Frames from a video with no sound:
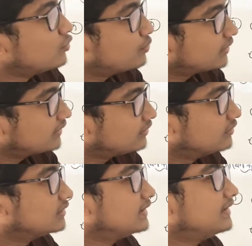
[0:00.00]
উপকেন্দ্র
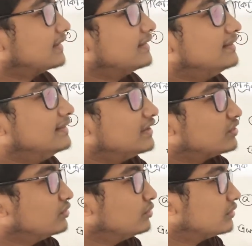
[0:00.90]
হতে একটা নির্দিষ্ট
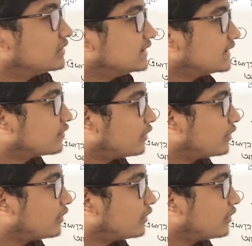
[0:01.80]
দূরত্বে